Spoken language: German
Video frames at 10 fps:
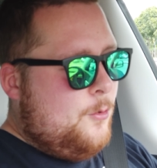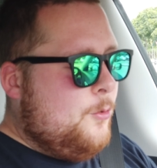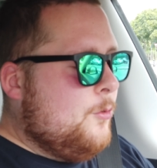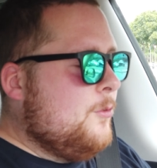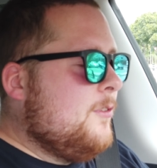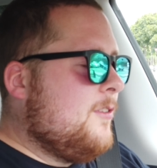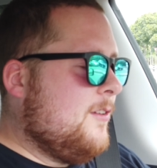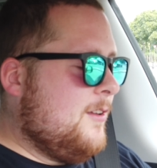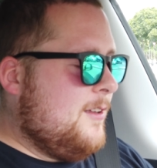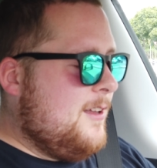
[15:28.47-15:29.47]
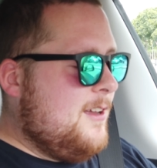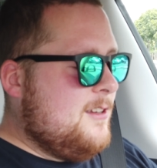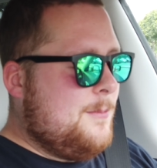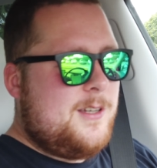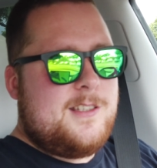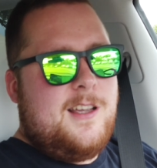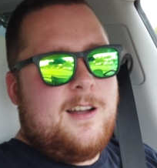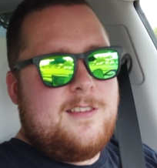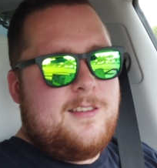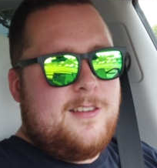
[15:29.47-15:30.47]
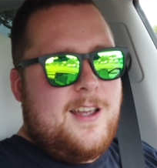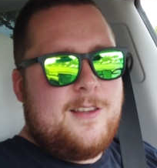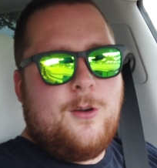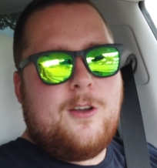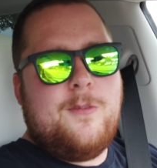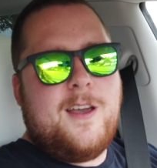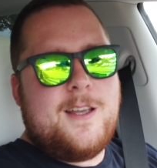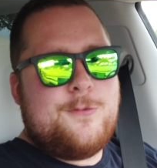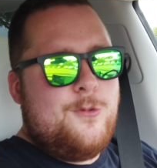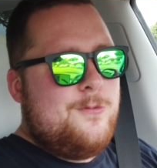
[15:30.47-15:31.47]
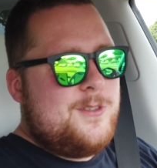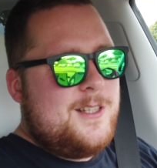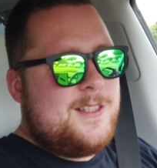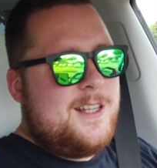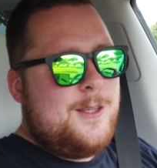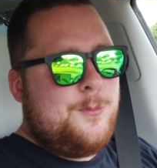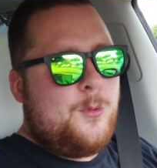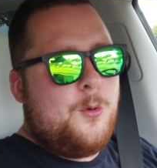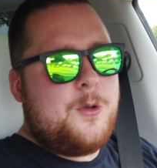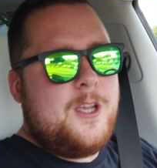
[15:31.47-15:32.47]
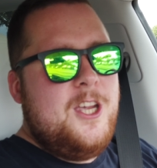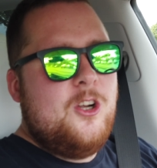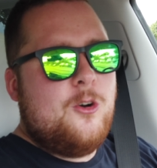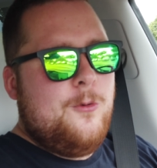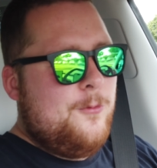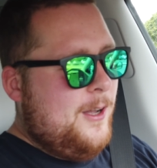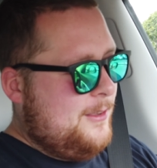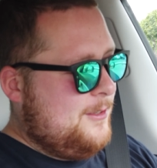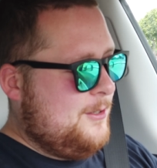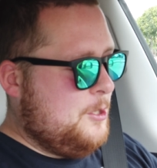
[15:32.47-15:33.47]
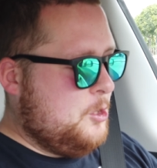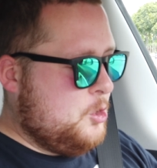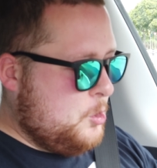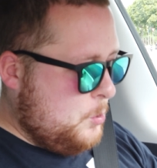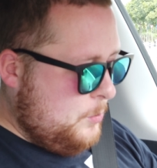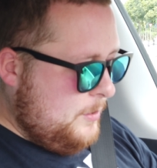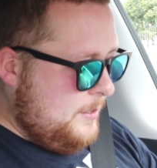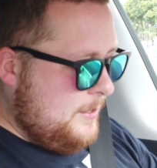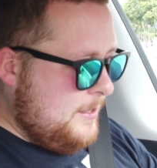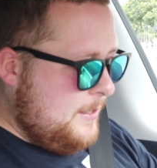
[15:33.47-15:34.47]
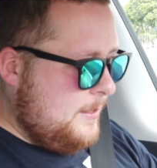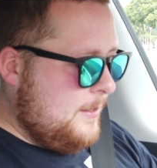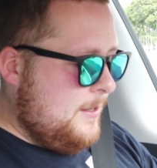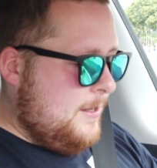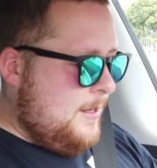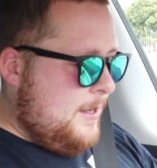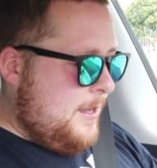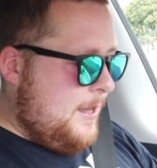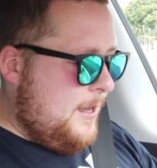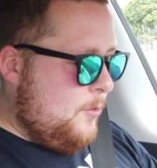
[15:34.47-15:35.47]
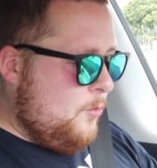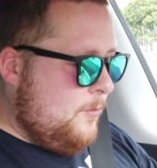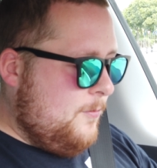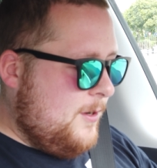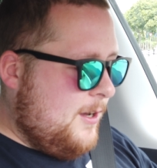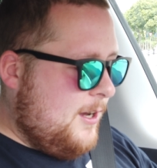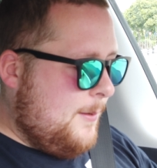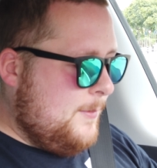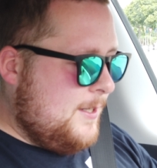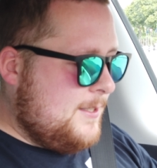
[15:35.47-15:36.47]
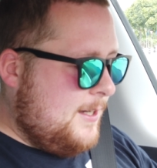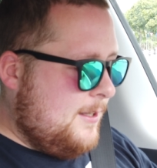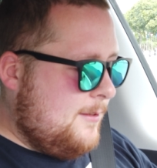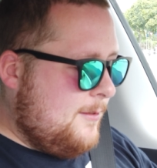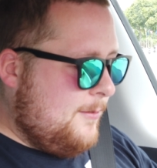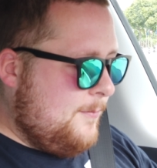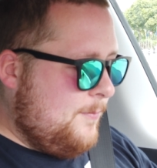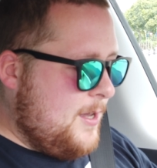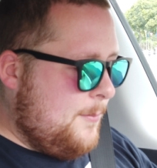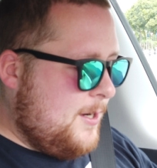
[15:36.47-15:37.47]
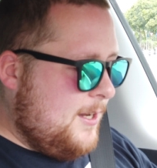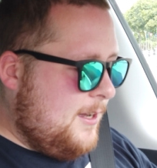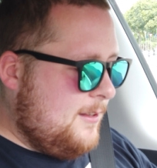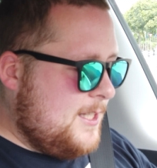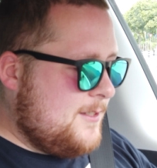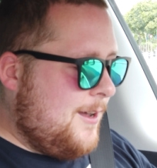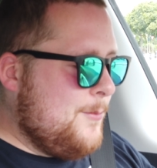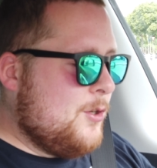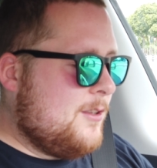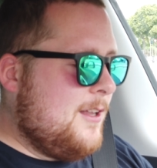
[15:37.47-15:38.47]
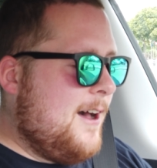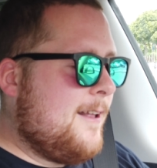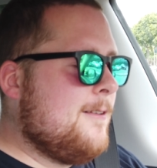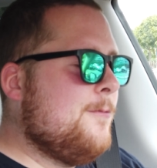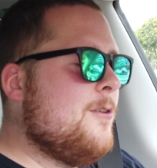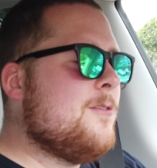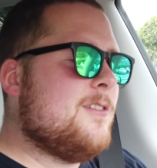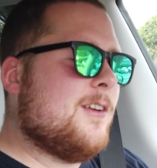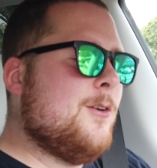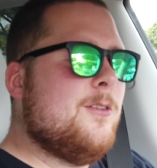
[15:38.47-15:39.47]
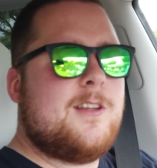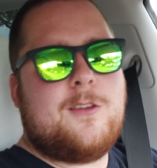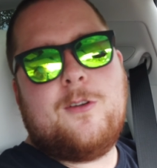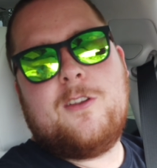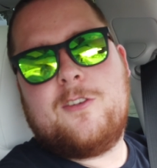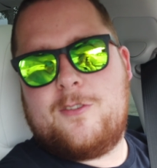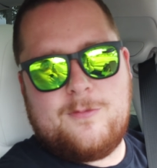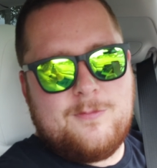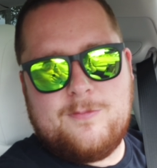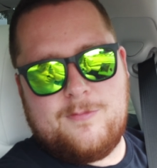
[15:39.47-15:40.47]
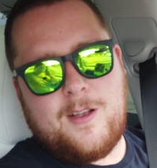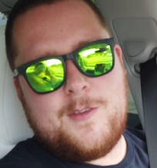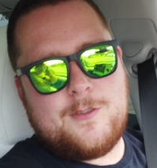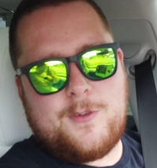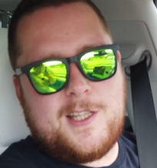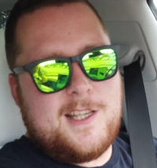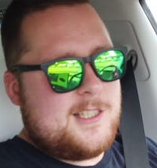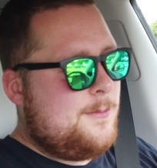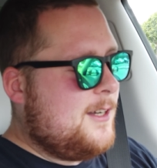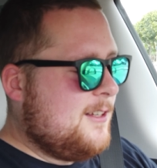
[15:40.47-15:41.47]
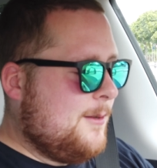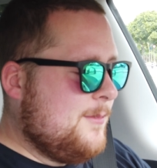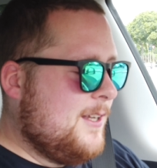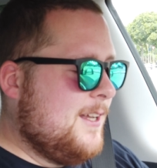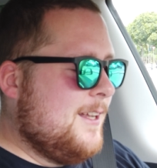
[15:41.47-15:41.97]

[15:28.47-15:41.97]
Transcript: Und ich habe es ja gesagt, ad hoc wäre es 15 Cent pro Kilowattstunde. Und wir haben gezahlt. Wir haben geladen, 2 Minuten 58 Sekunden natürlich, weil wir so noch für den Test gemacht haben.